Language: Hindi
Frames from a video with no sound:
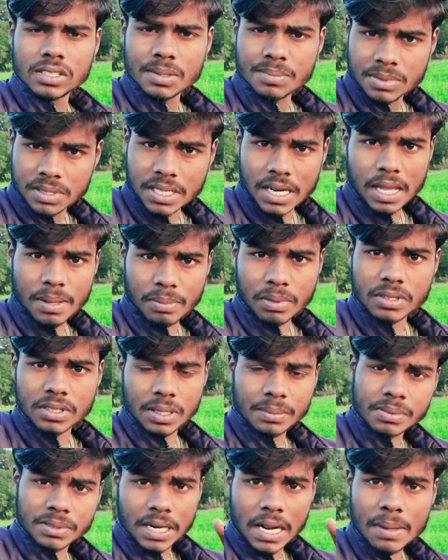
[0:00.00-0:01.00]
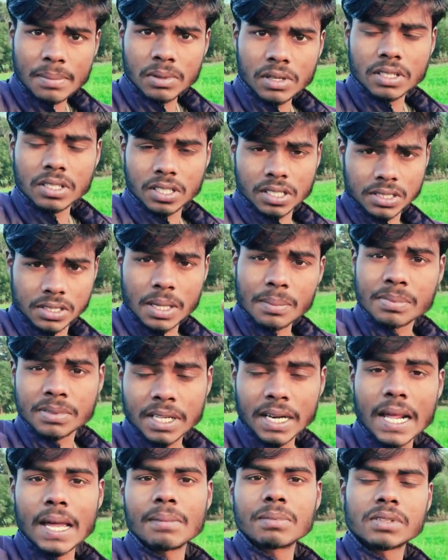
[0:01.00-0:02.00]
सब्सक्राइब सब्सक्राइब हाँ
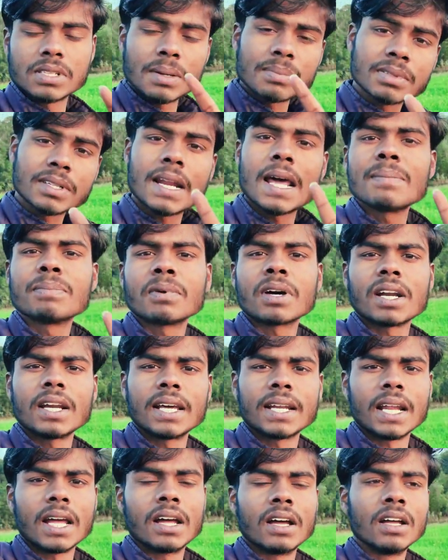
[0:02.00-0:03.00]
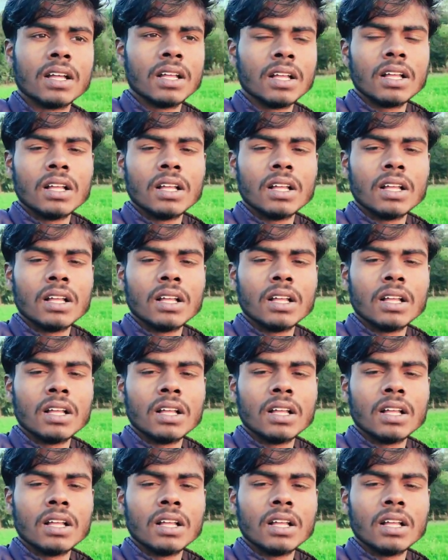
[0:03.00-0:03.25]
सब्सक्राइब सब्सक्राइब कर लेना